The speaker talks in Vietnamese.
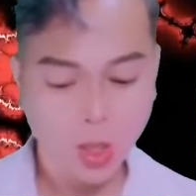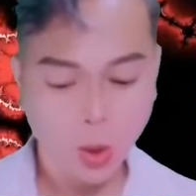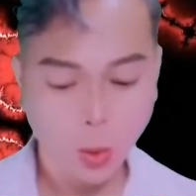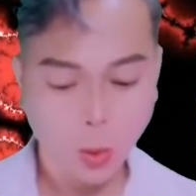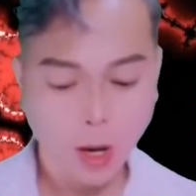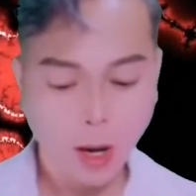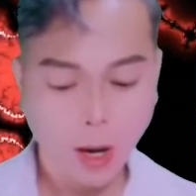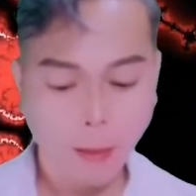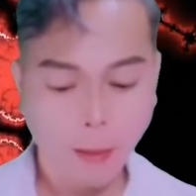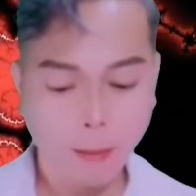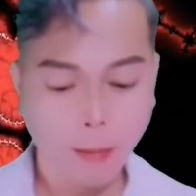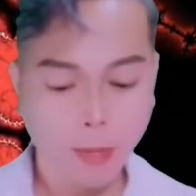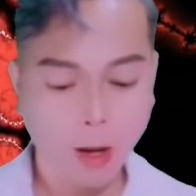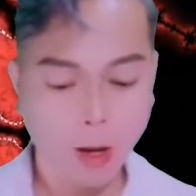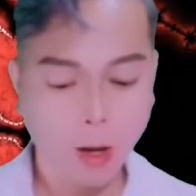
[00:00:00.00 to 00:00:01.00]
Em đã ngủ cả
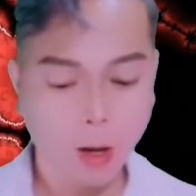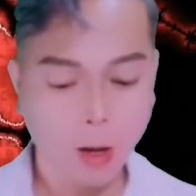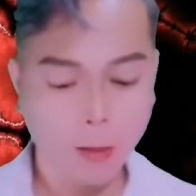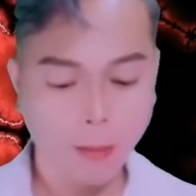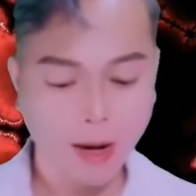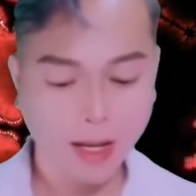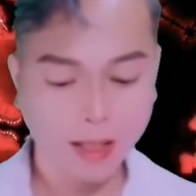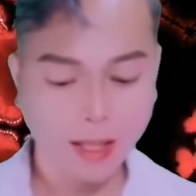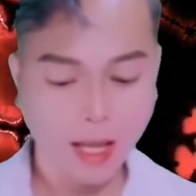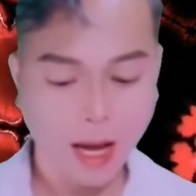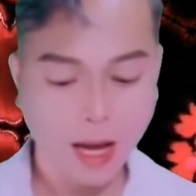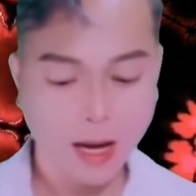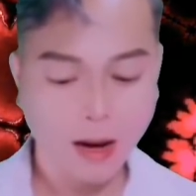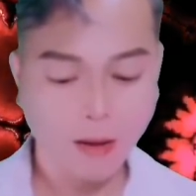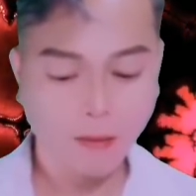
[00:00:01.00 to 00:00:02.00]
ngày rồi,
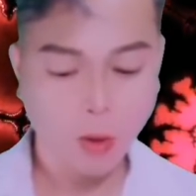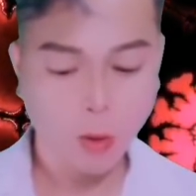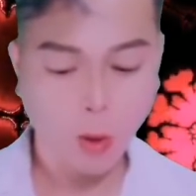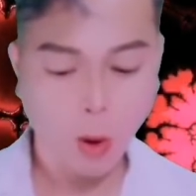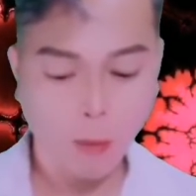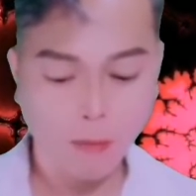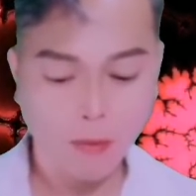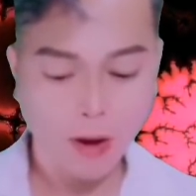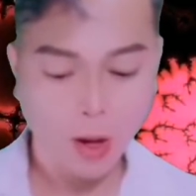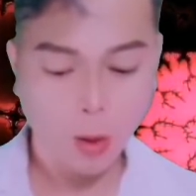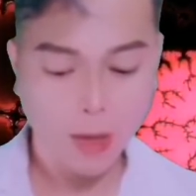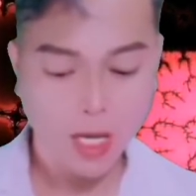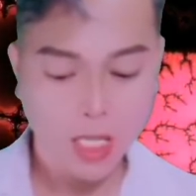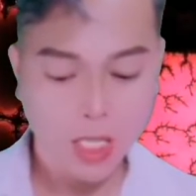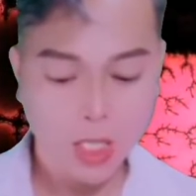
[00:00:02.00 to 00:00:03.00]
mấy phút
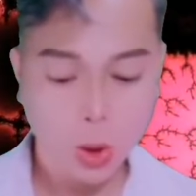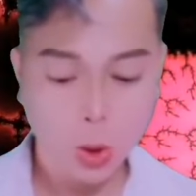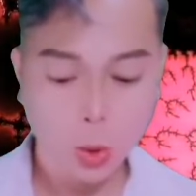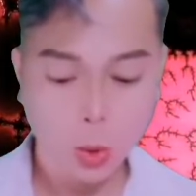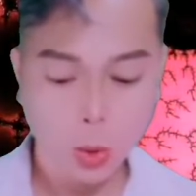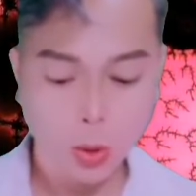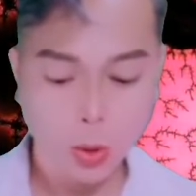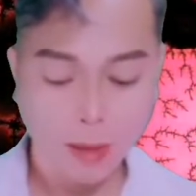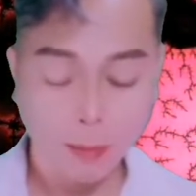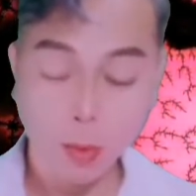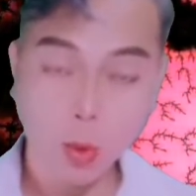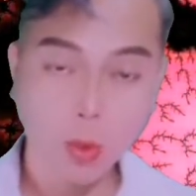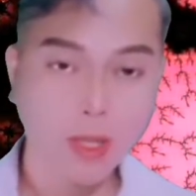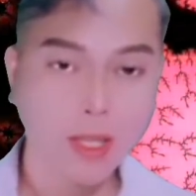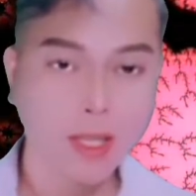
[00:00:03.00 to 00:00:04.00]
này cũng
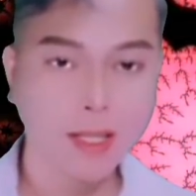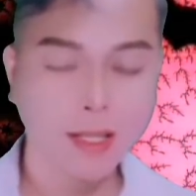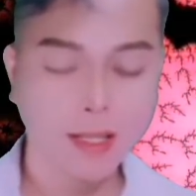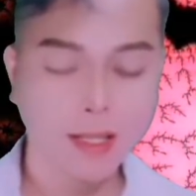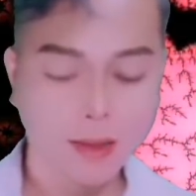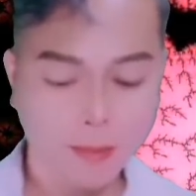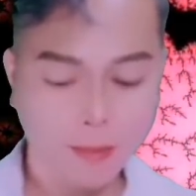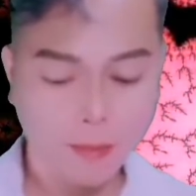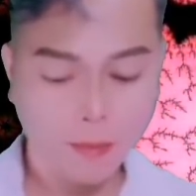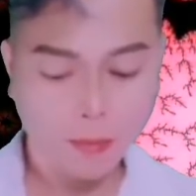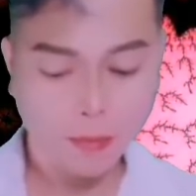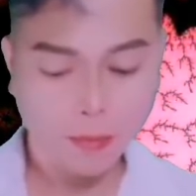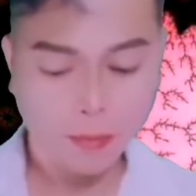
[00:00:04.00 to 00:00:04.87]
không có tốn thời gian của em đâu.